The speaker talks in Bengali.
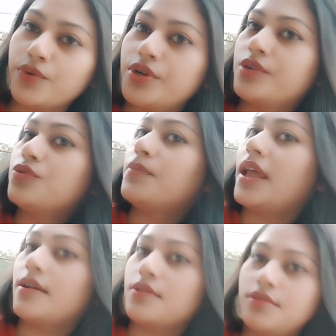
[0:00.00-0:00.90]
পর একটু
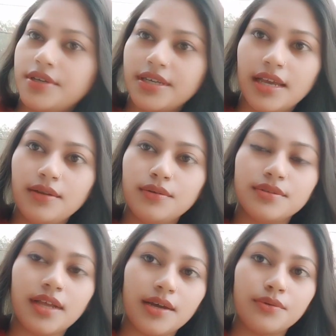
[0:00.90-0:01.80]
বেলাও হয়ে গেল
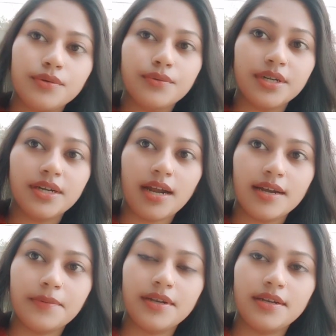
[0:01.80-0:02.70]
তাড়াহুড়ো করে
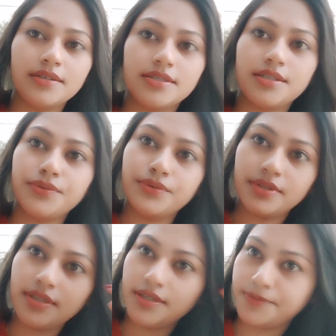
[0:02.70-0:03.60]
রান্না বান্না সেরে
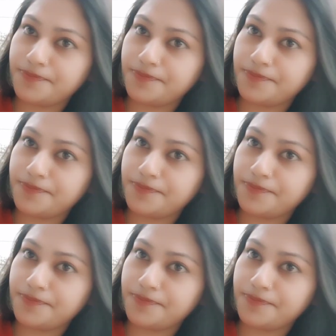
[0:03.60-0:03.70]
উঠতে